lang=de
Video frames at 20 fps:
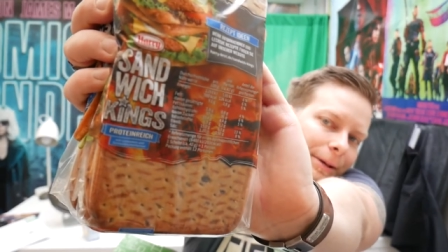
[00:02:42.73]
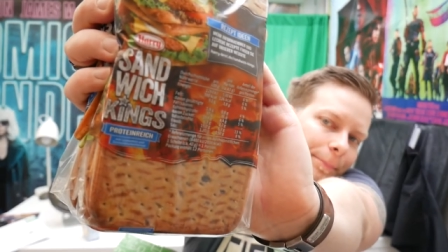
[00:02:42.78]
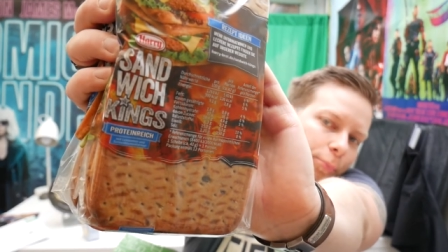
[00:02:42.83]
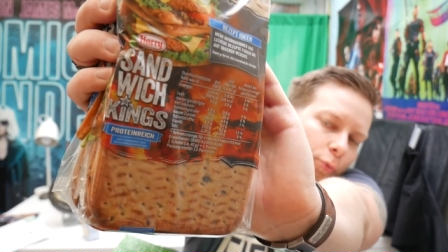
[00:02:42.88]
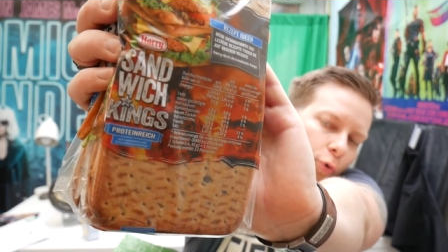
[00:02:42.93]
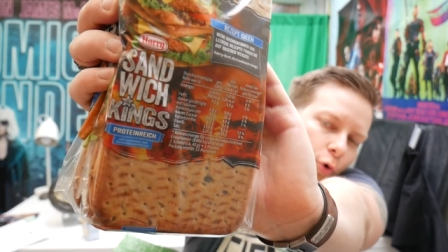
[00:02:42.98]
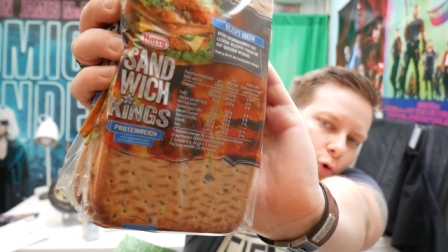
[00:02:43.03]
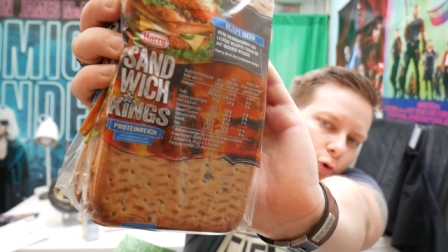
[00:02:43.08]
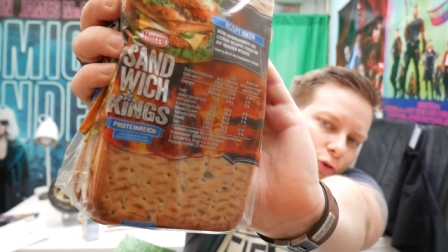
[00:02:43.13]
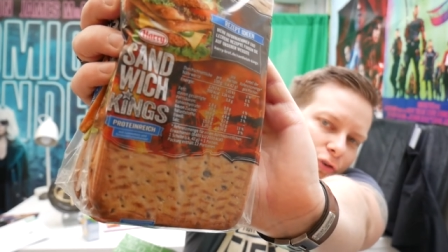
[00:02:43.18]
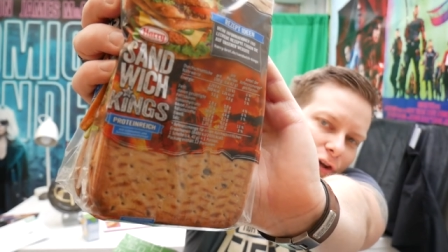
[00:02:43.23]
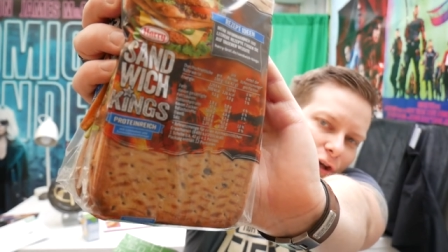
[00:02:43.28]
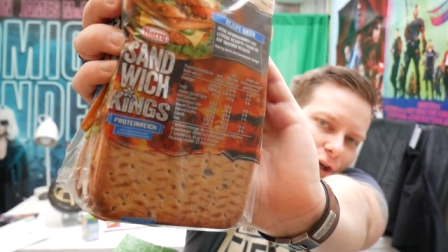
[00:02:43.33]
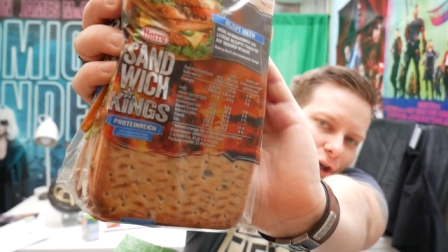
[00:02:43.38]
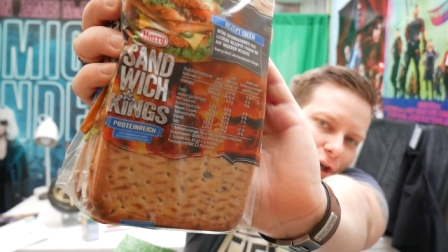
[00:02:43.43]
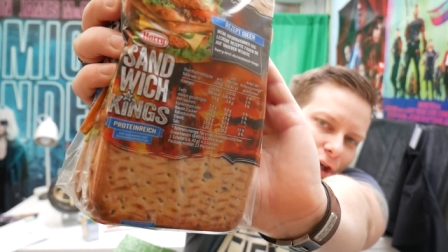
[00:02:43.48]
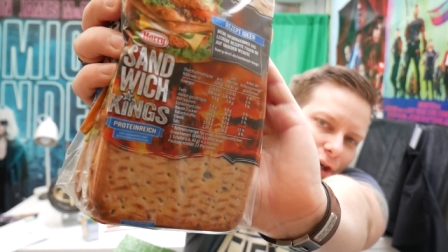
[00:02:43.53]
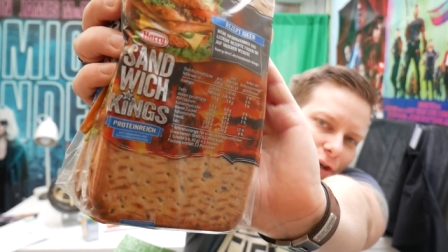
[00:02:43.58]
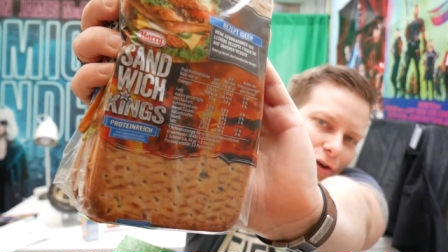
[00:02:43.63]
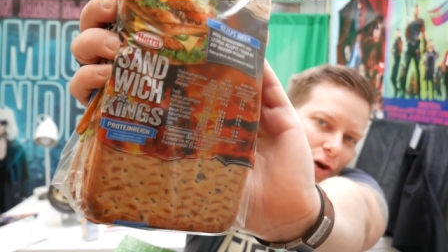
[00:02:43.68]

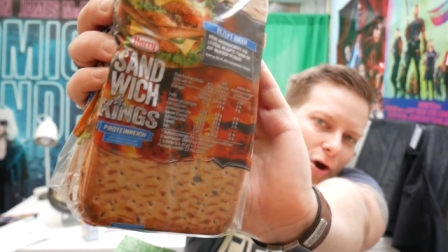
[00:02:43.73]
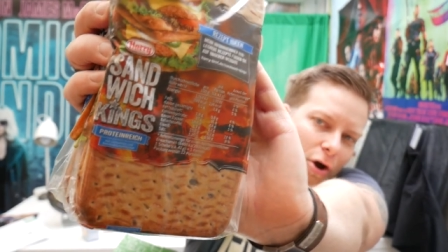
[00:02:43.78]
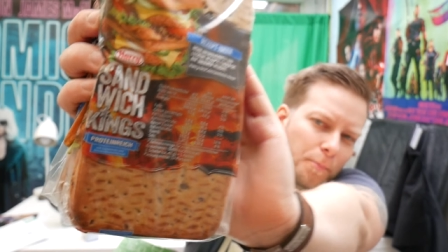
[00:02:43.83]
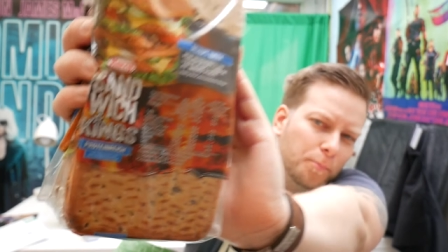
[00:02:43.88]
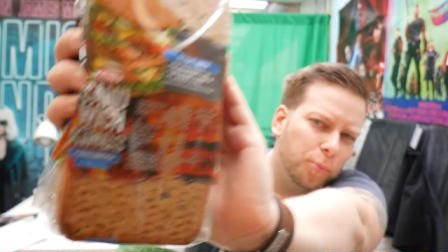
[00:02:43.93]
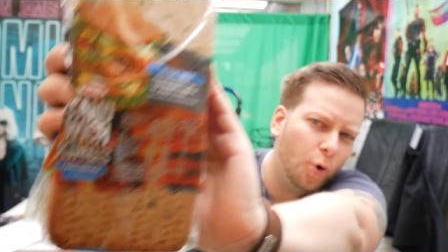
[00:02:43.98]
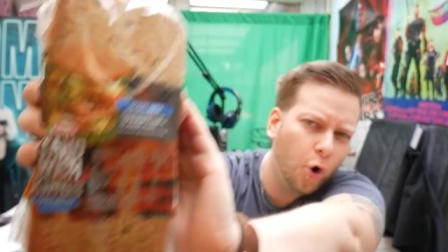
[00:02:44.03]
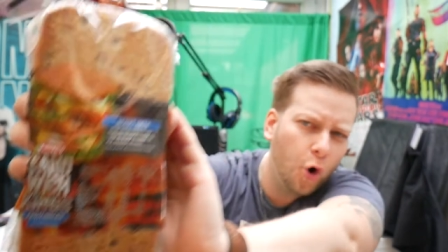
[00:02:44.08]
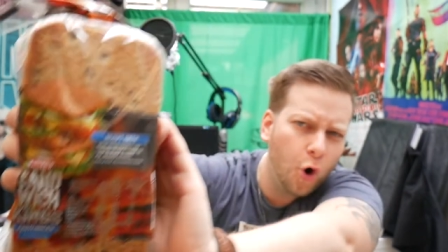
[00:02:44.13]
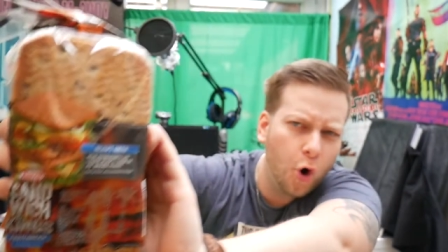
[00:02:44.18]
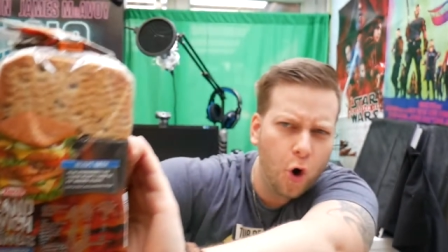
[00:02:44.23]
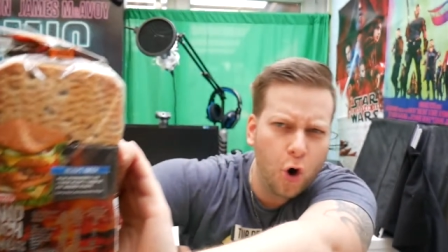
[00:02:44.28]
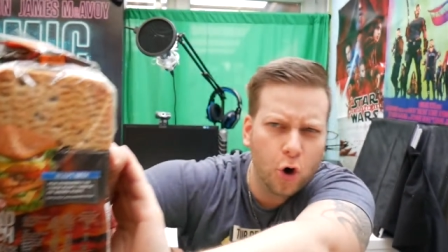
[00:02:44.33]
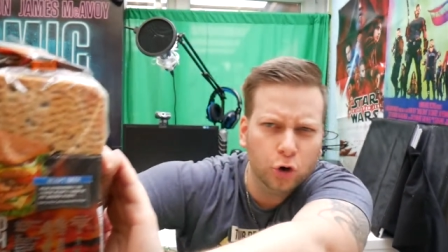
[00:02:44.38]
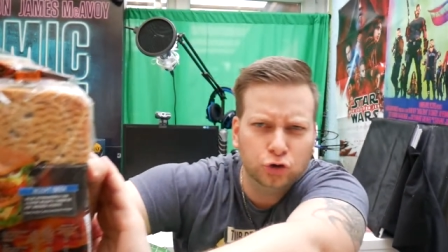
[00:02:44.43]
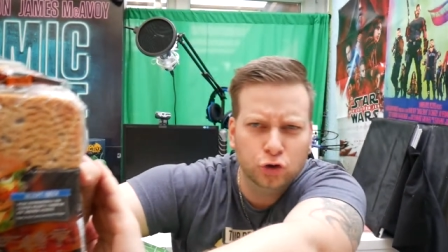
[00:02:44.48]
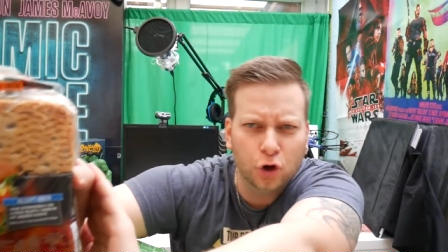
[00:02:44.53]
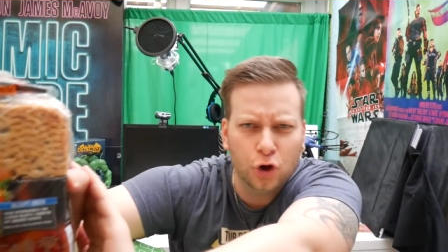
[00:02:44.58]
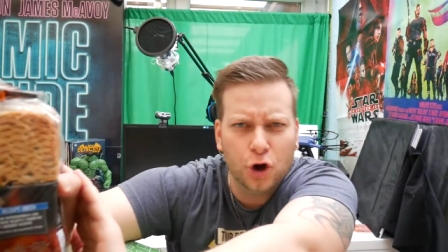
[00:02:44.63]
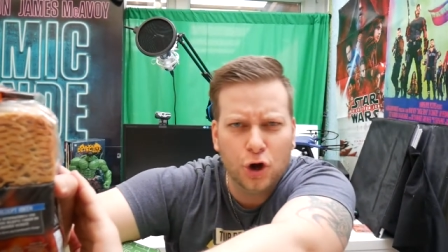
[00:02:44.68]
Proteine!
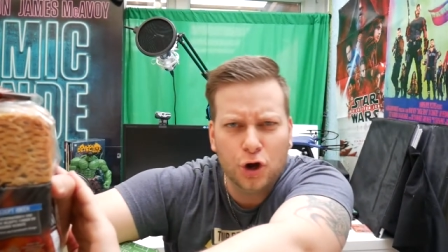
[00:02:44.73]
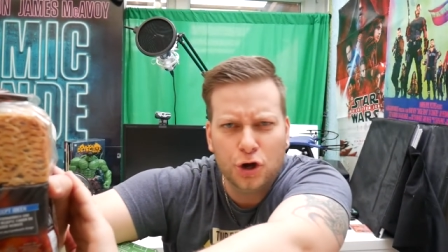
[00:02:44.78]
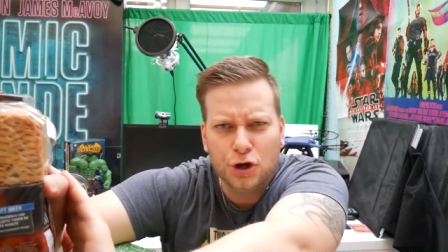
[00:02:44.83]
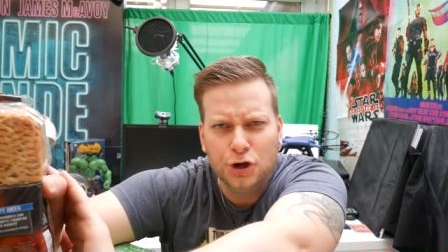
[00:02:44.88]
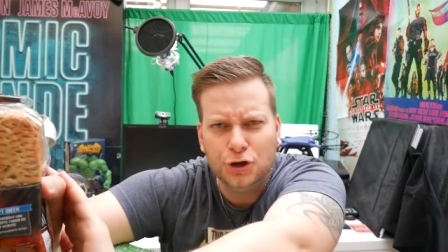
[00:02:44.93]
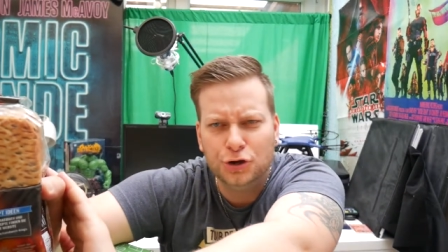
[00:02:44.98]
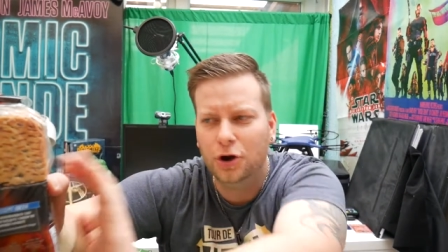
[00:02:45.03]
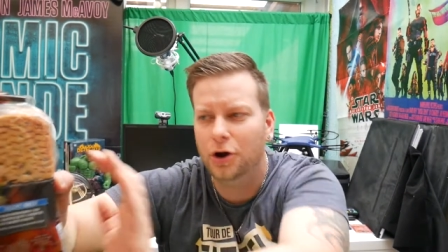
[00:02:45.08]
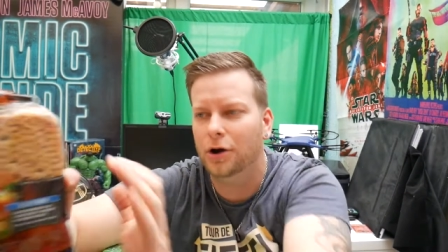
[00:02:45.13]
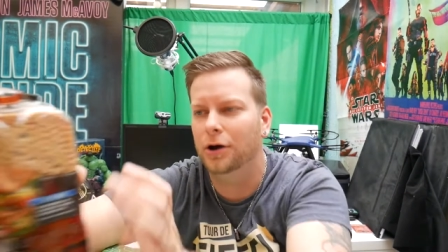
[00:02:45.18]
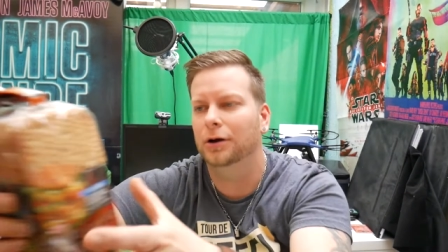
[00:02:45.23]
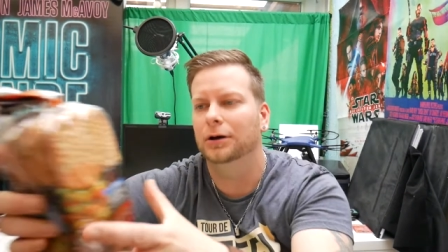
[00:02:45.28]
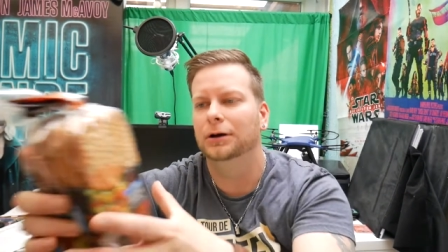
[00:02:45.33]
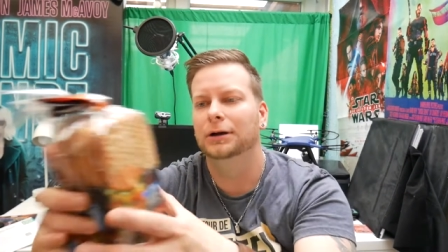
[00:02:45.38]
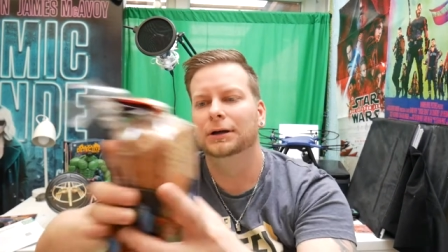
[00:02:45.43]
Proteine!